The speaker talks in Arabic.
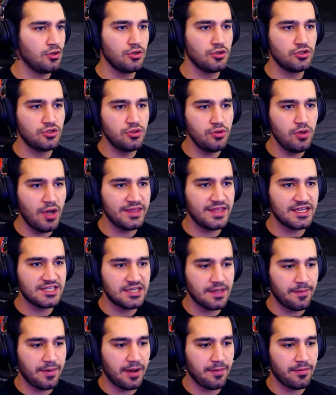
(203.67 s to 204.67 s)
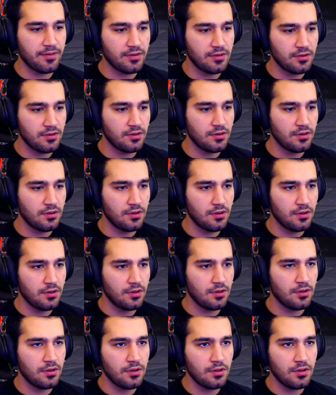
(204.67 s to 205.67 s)
شو هذا شباب
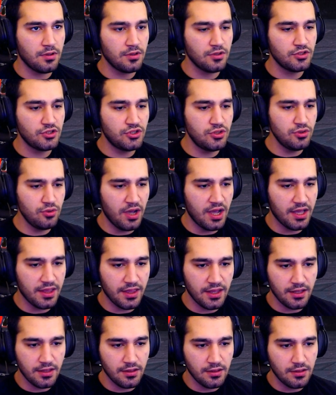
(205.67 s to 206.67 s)
شو هذا